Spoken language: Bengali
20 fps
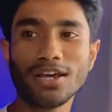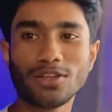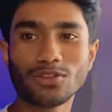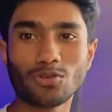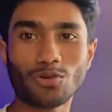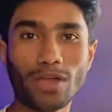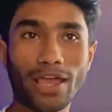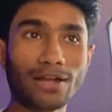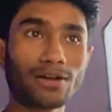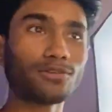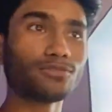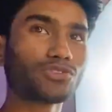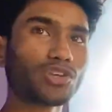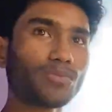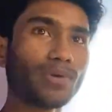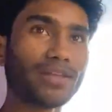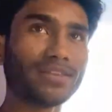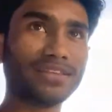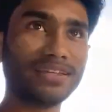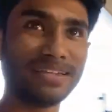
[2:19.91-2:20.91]
তো এখন তো
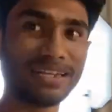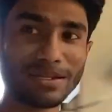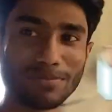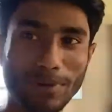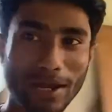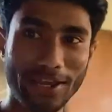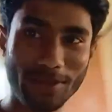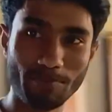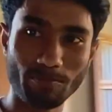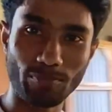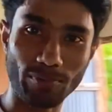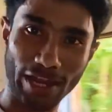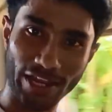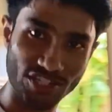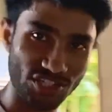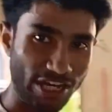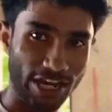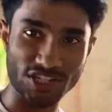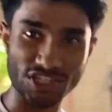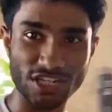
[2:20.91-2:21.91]
ভাই দিনের ভাই প্রায়
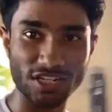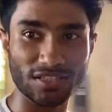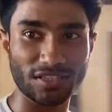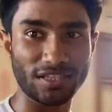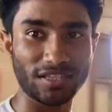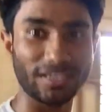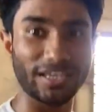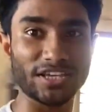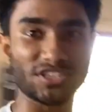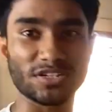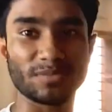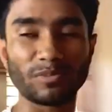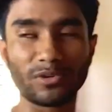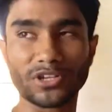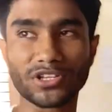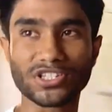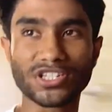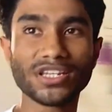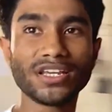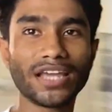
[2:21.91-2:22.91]
শেষের দিকে এসে
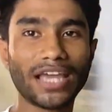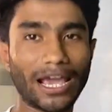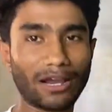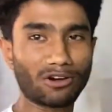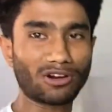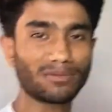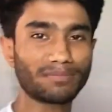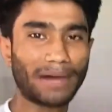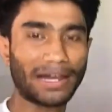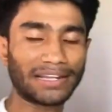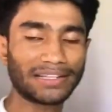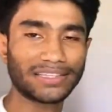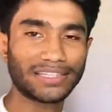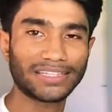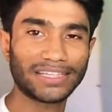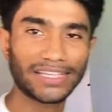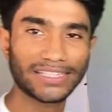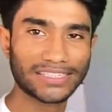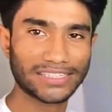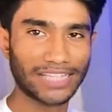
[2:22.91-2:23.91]
পড়েছি এখন বাড়িতে
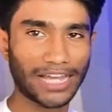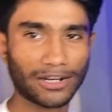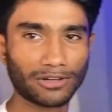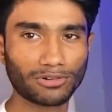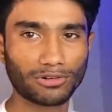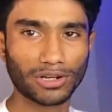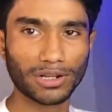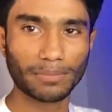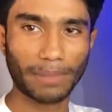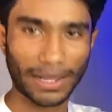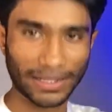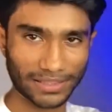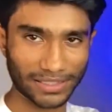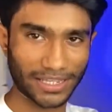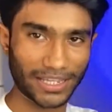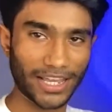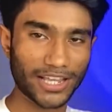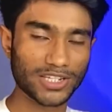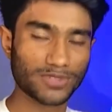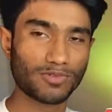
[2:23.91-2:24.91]
গিয়ে স্নান করে ভাত
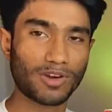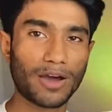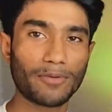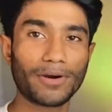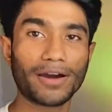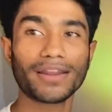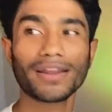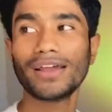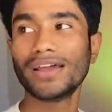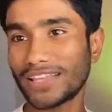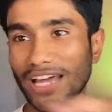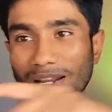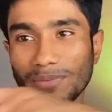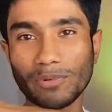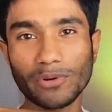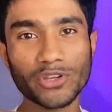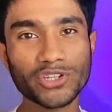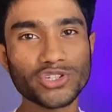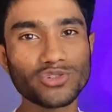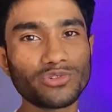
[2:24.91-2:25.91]
খেয়ে আসবো আবার
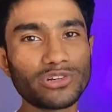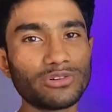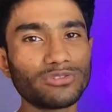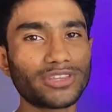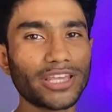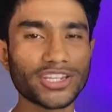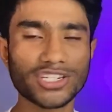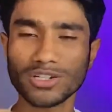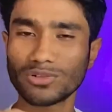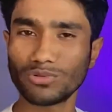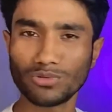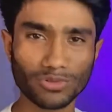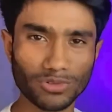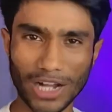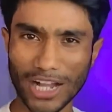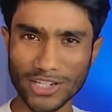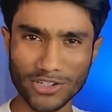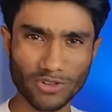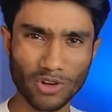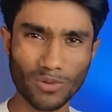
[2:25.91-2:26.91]
তারপরে স্টুডিওতে এসে কোনো
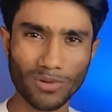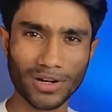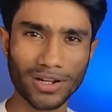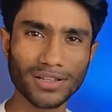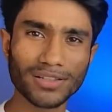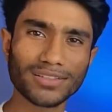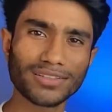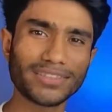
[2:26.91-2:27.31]
কাজ করবো না